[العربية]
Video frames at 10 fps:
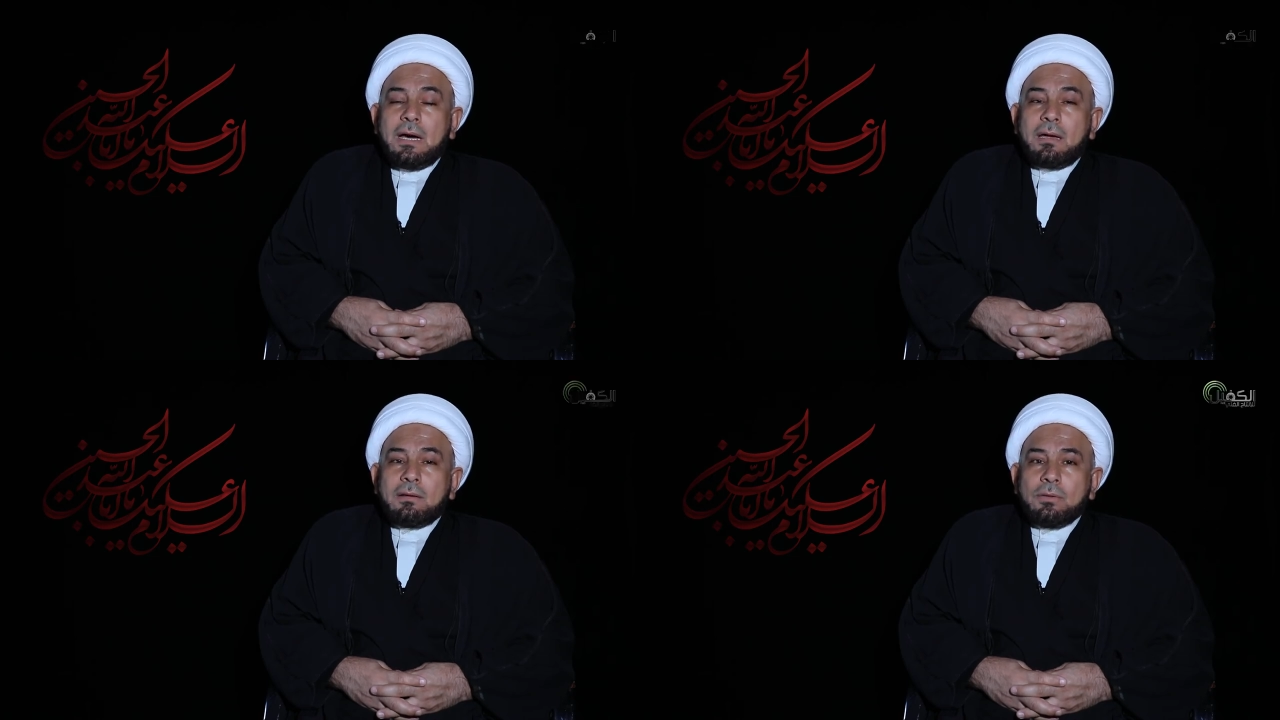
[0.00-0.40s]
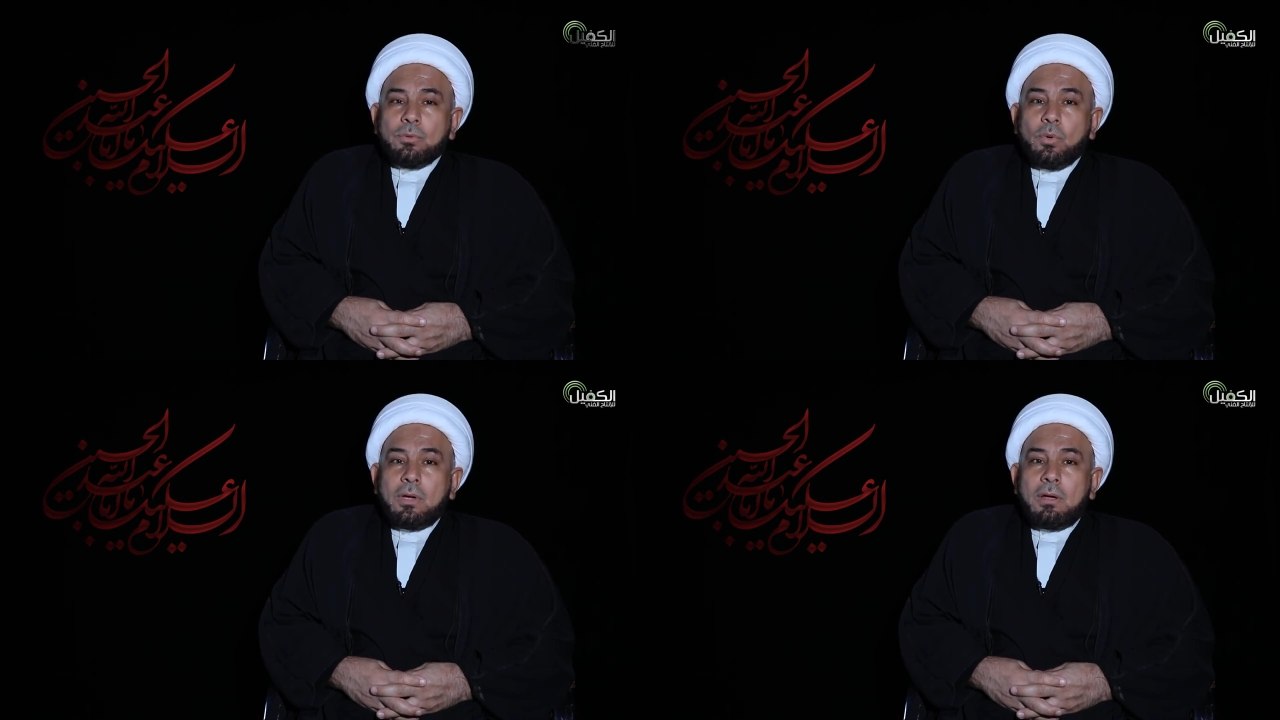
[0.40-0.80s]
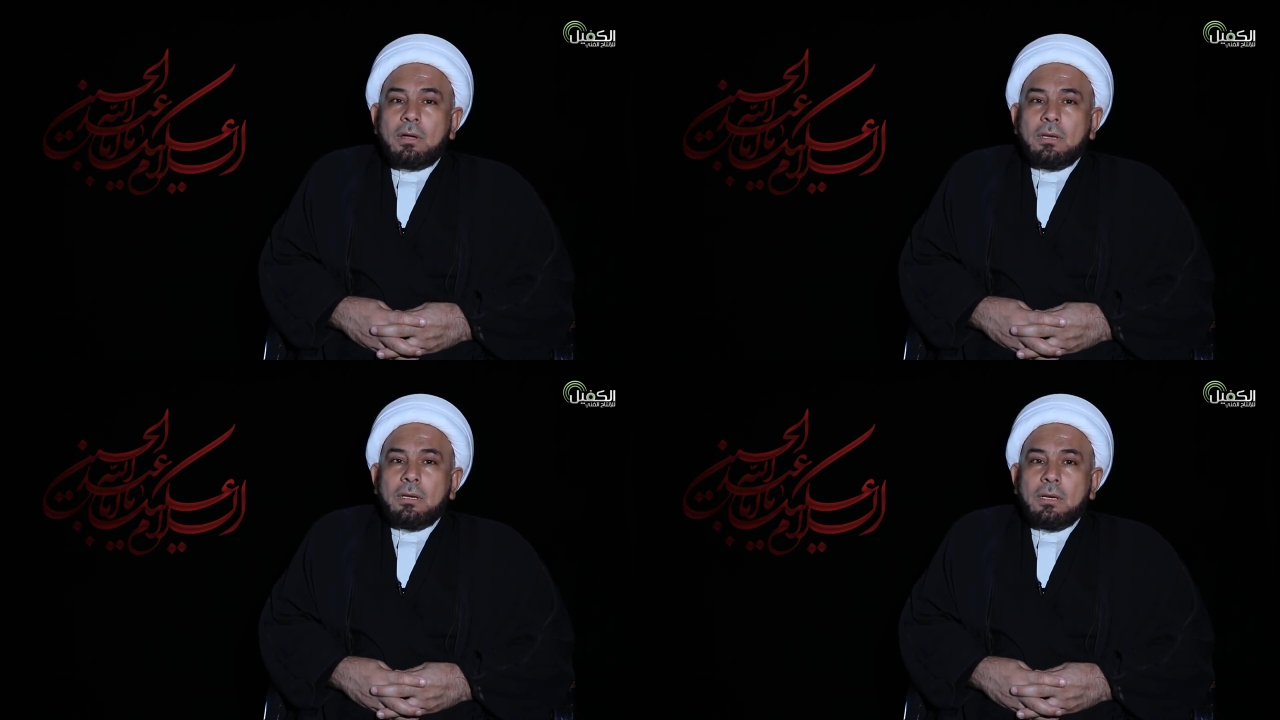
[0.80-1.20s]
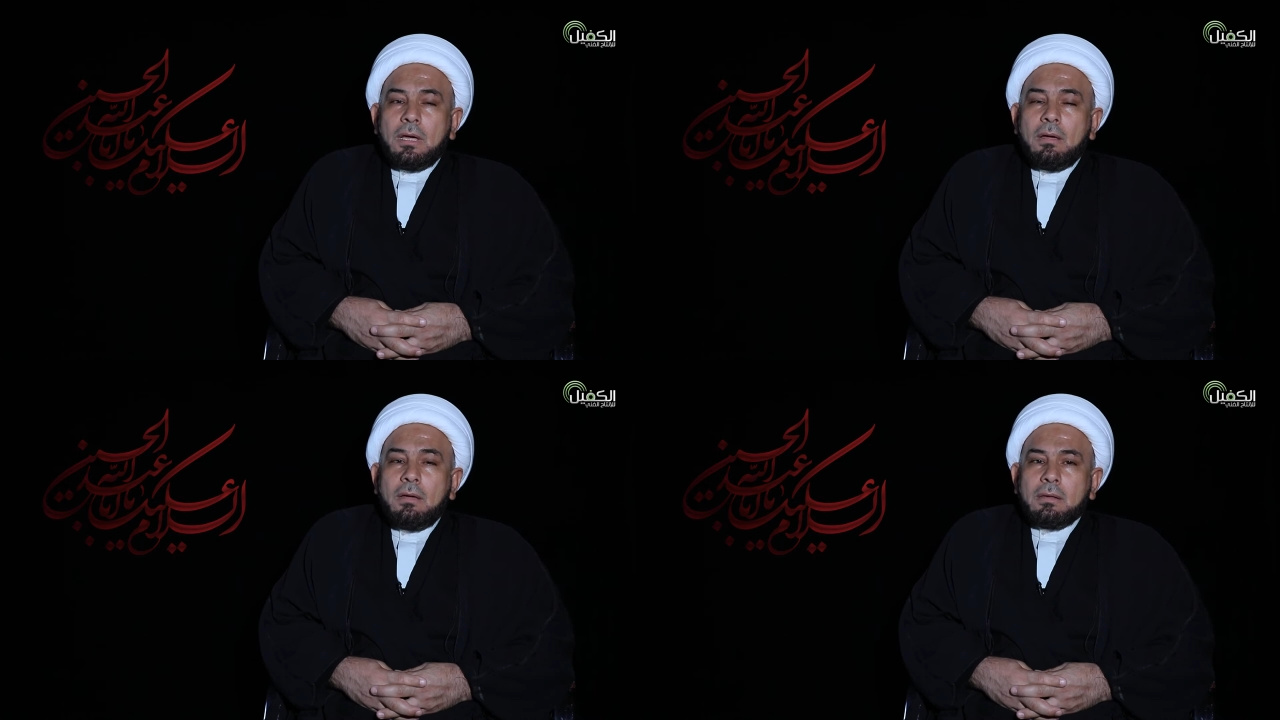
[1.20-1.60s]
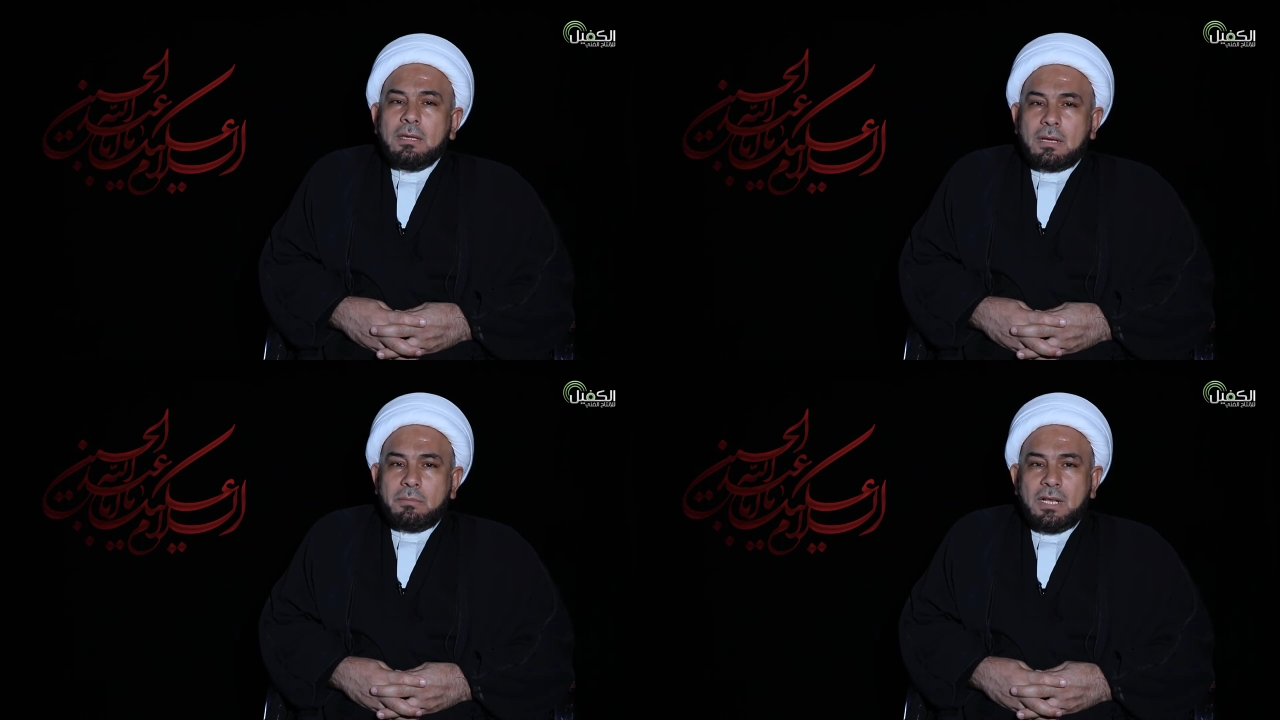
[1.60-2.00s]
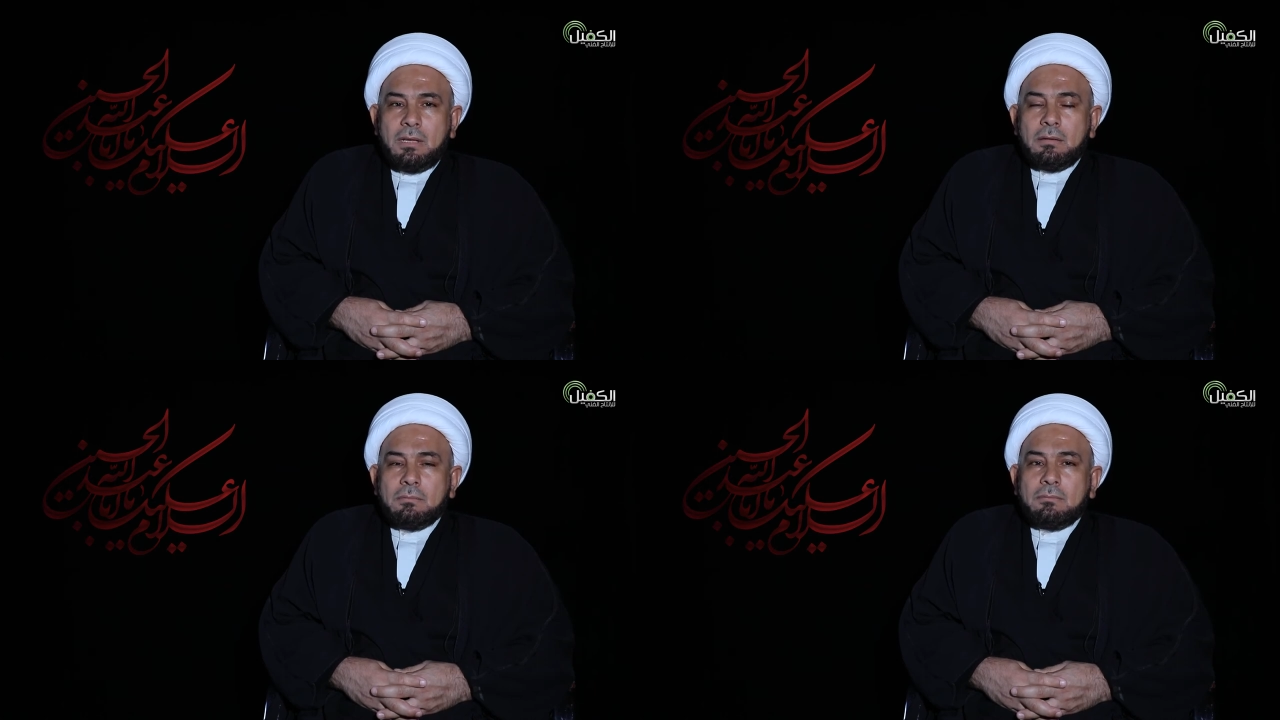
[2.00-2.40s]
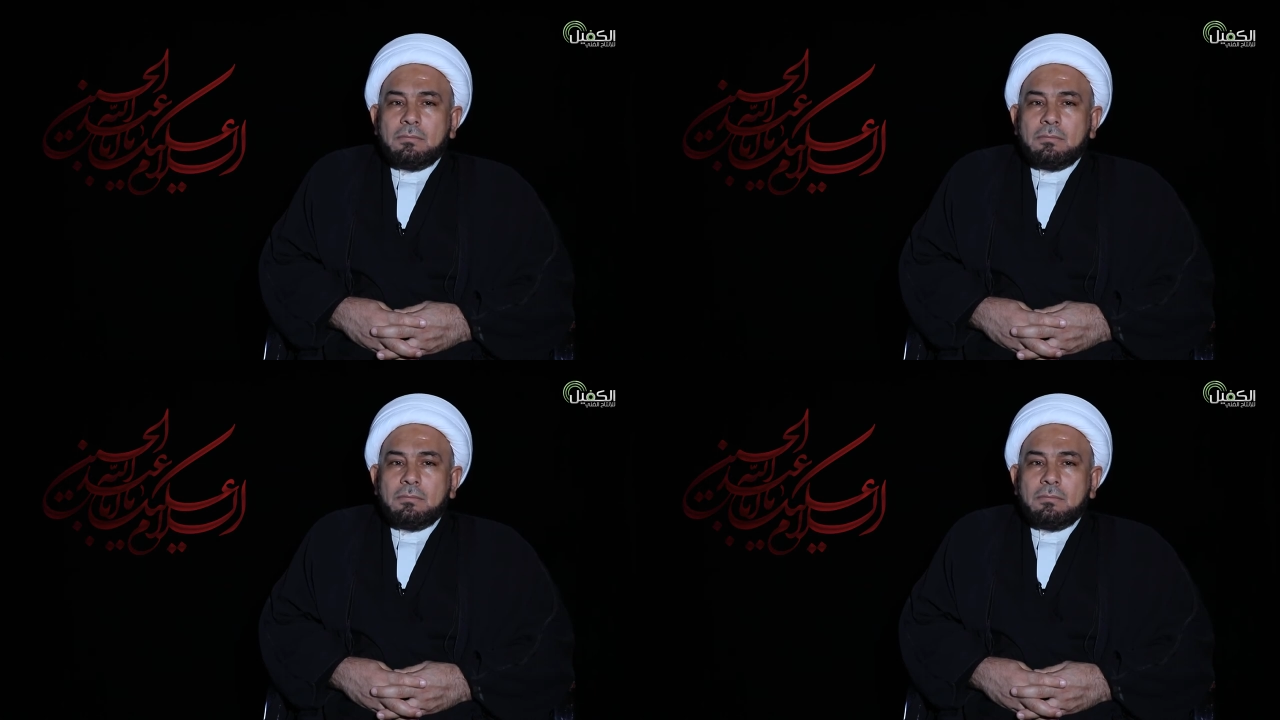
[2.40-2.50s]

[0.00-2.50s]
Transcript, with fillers: أرض يقال لها كربلاء